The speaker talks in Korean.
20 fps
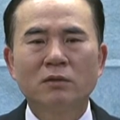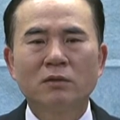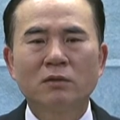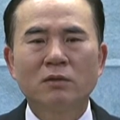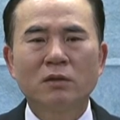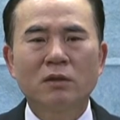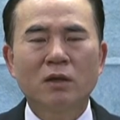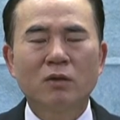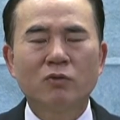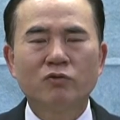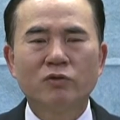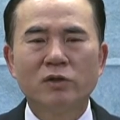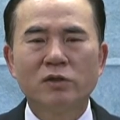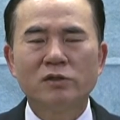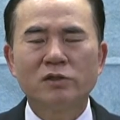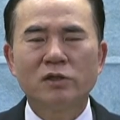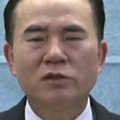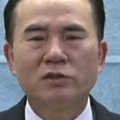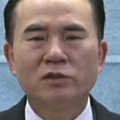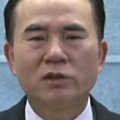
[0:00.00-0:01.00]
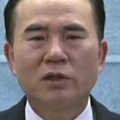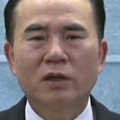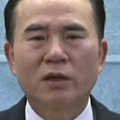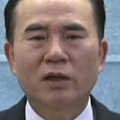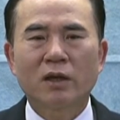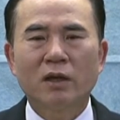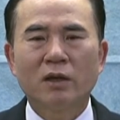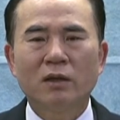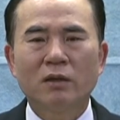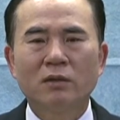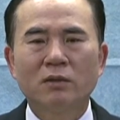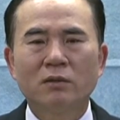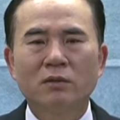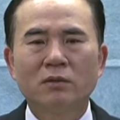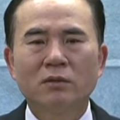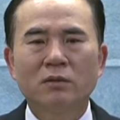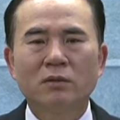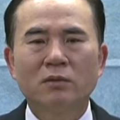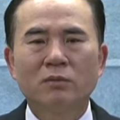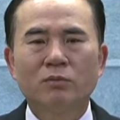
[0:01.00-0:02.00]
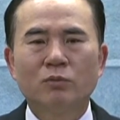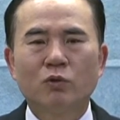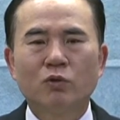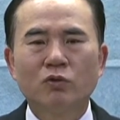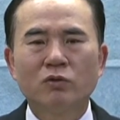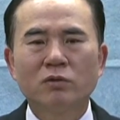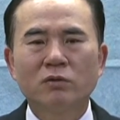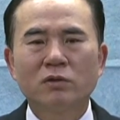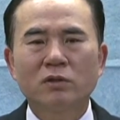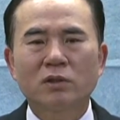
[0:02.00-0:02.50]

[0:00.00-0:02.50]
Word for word: 그렇게 우리를 절실하게 모든